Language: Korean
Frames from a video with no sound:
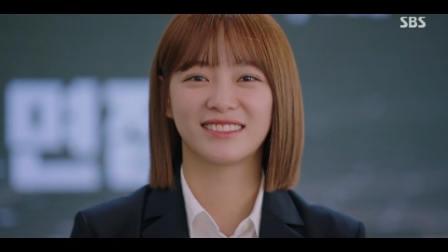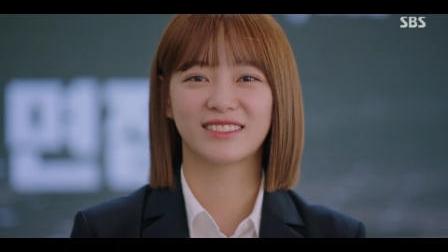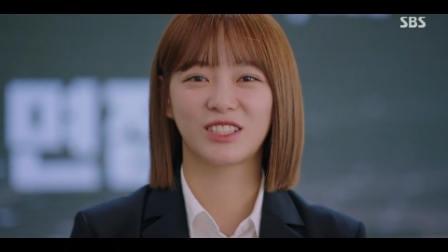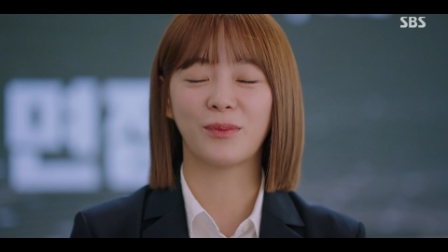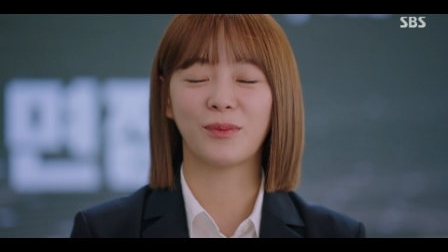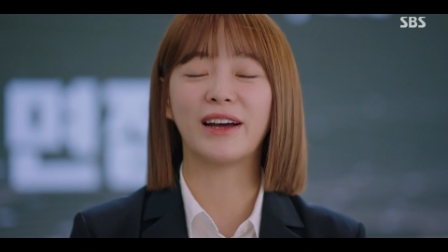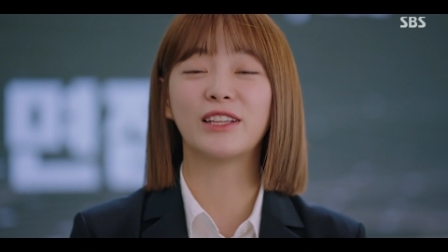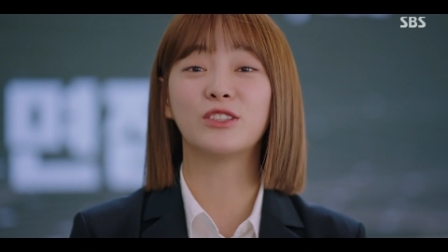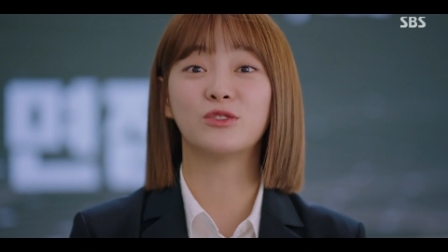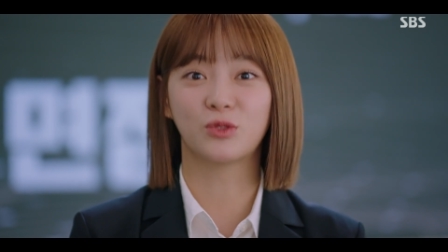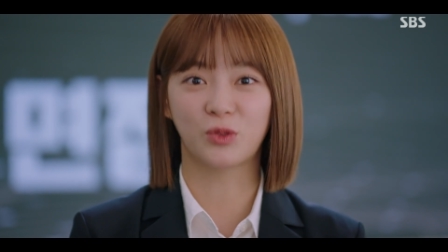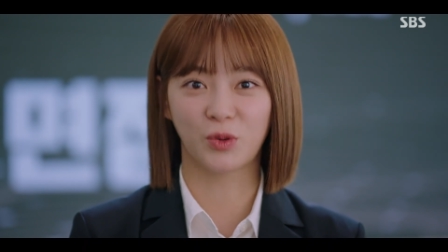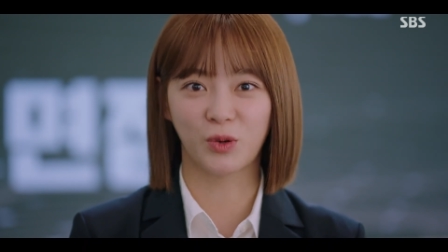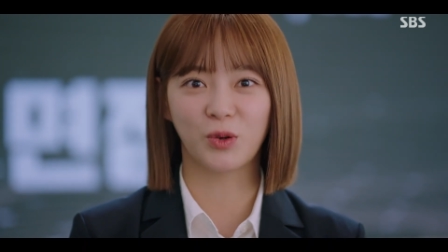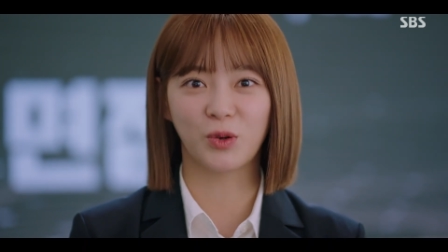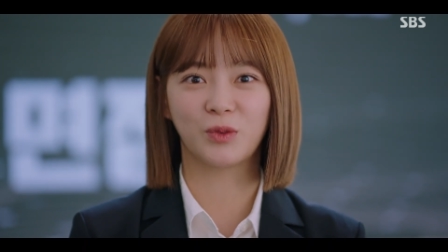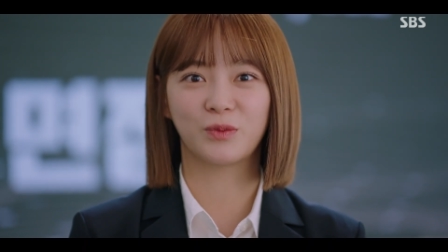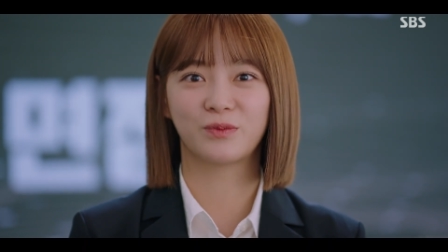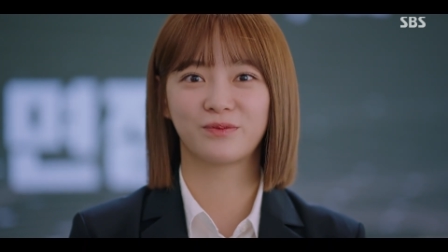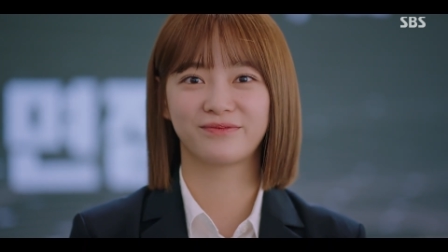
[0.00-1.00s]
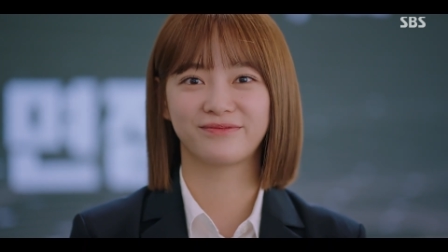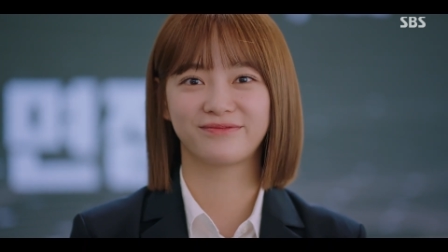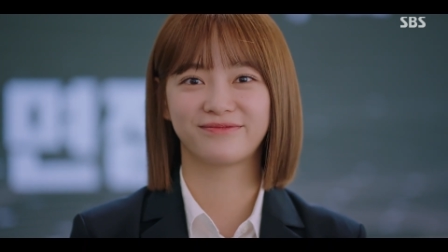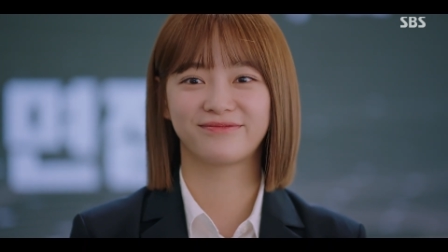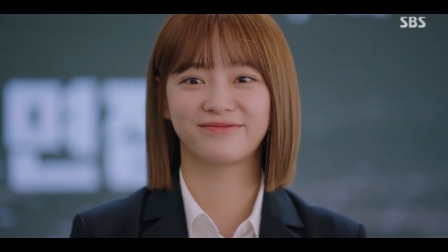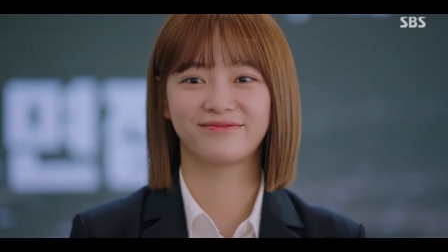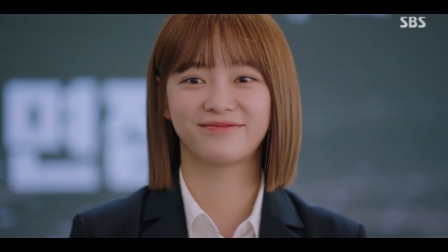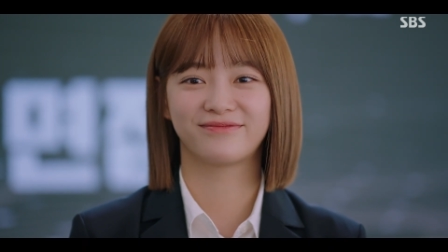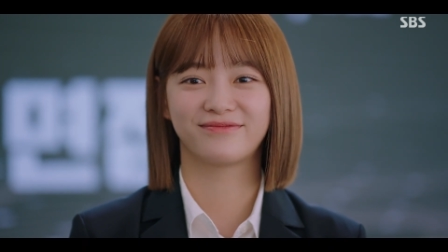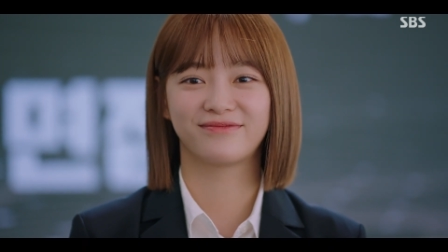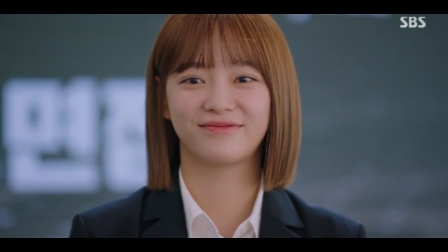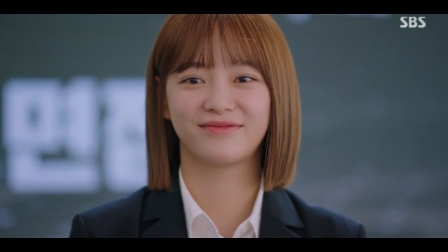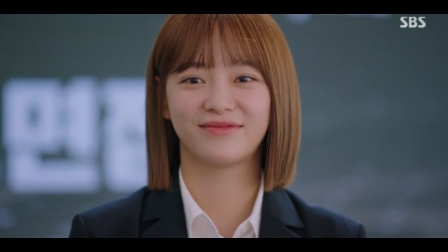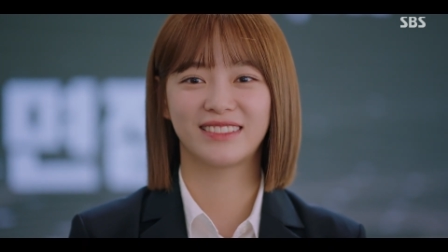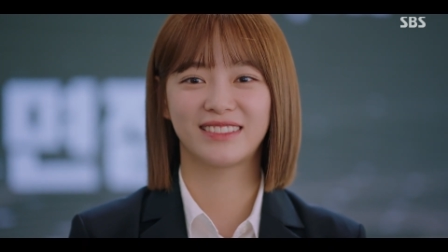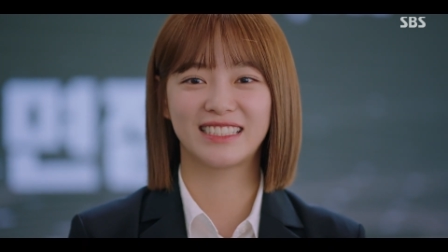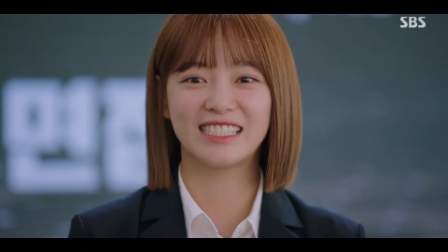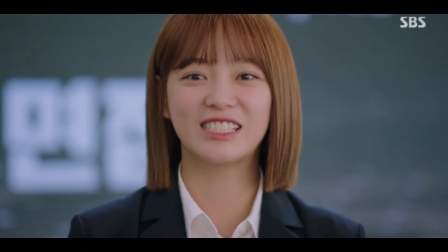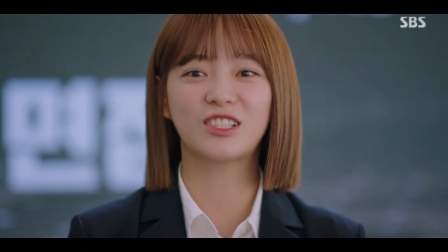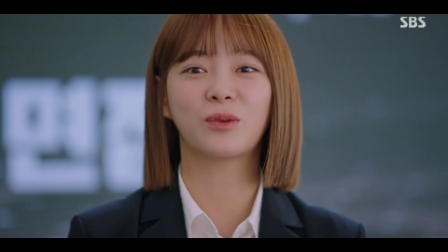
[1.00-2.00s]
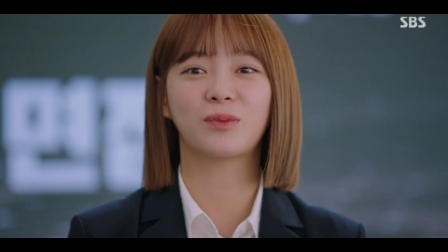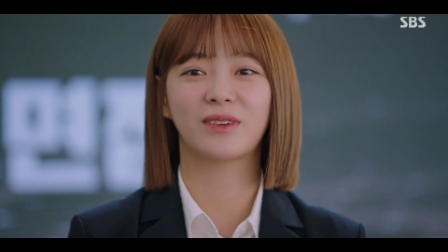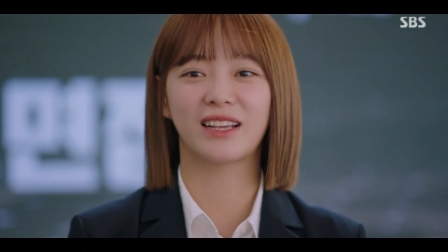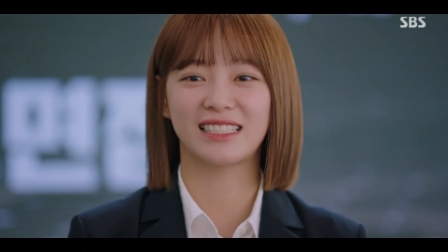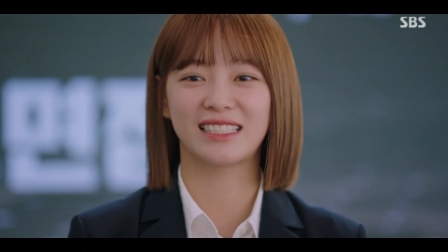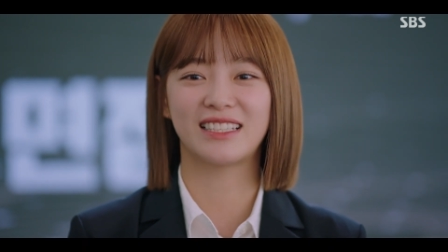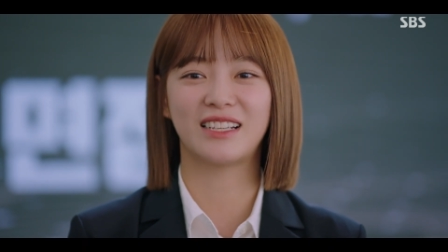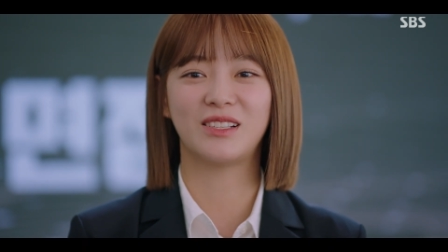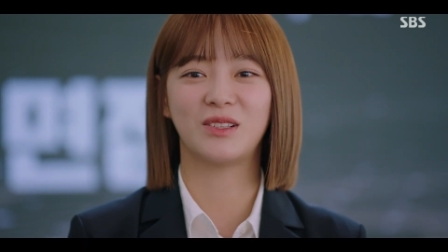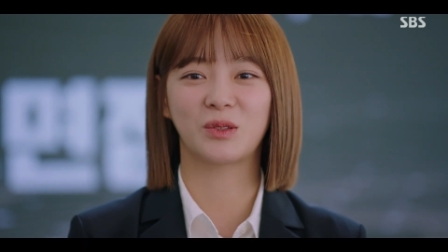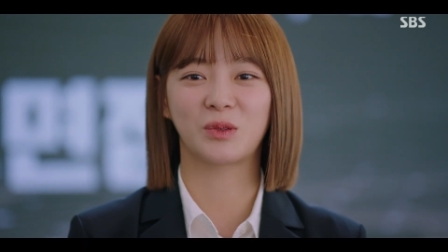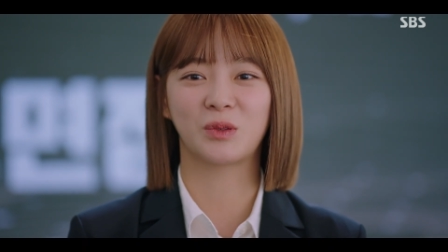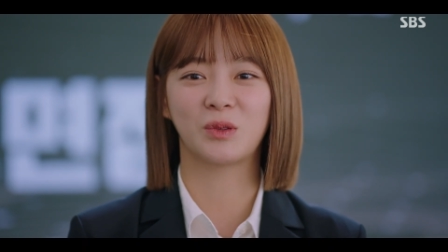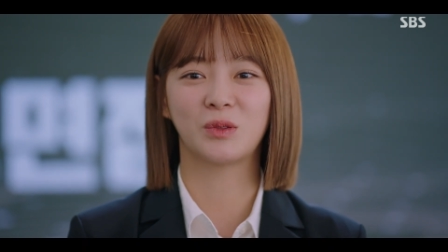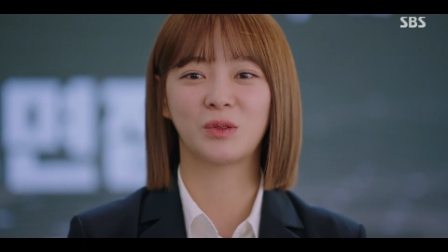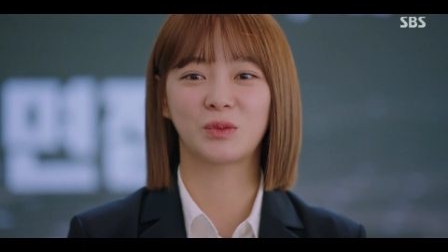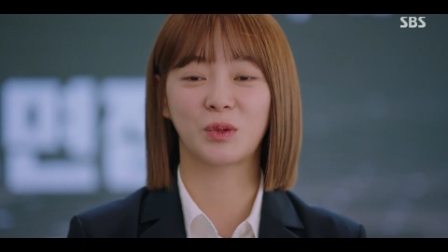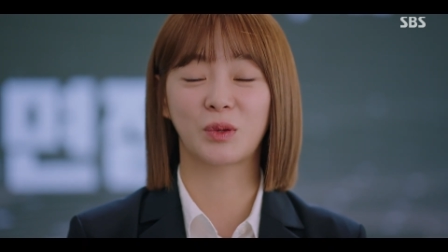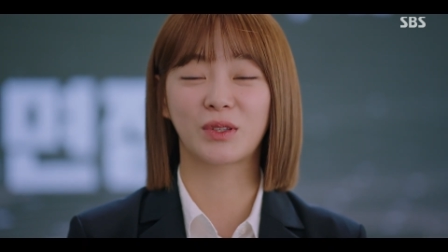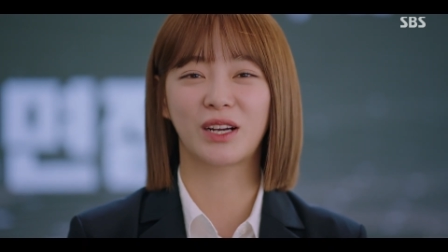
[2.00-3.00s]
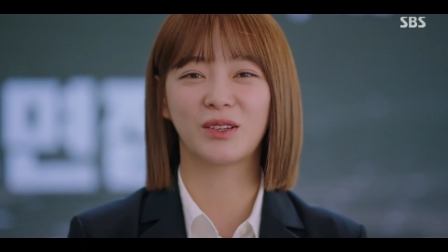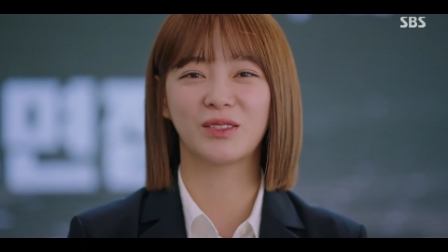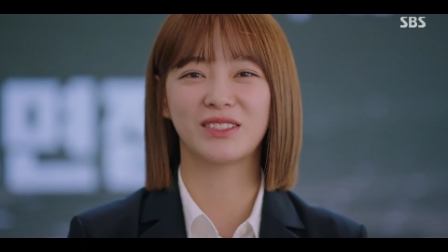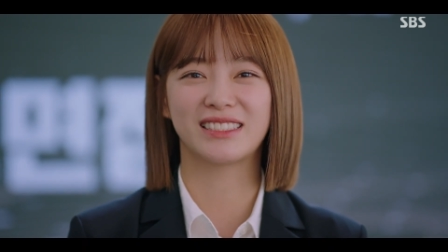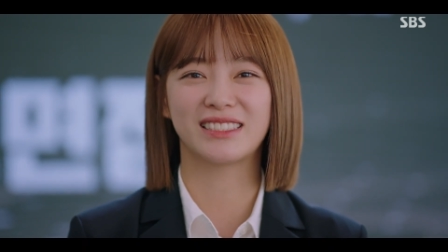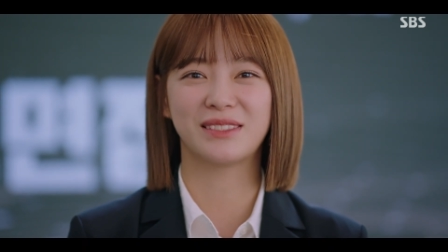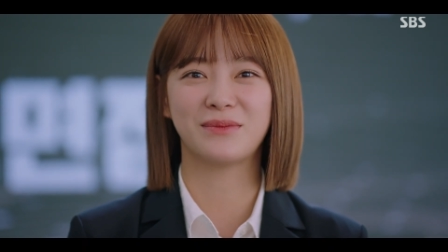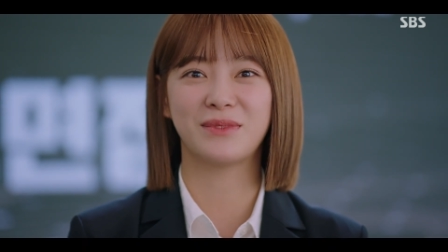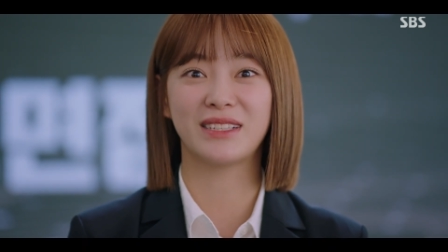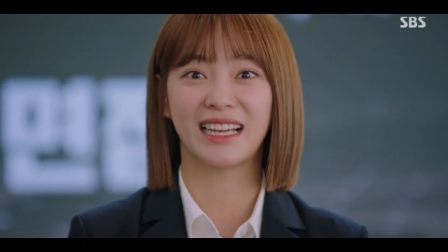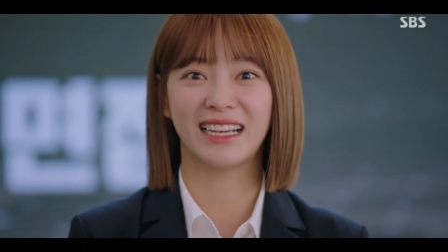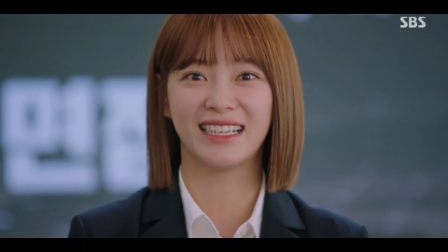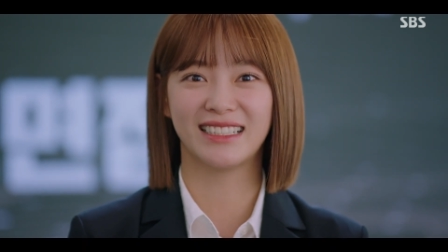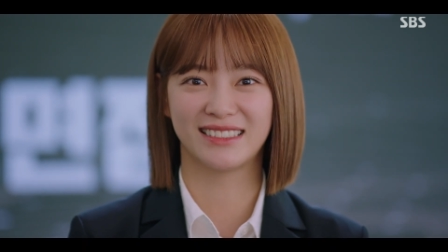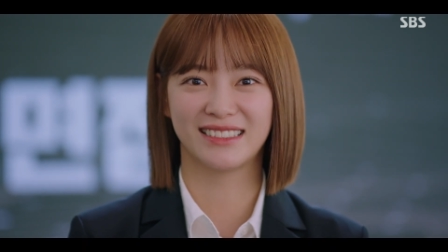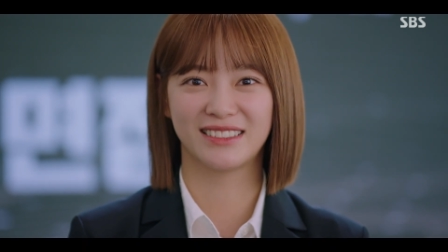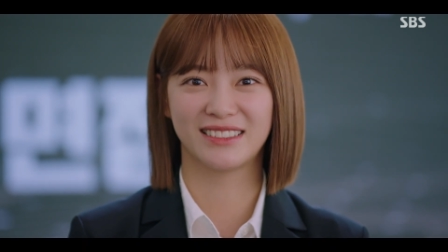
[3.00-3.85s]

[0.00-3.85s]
더 많이 웃고 즐겁게 지내려고 노력하고 있습니다.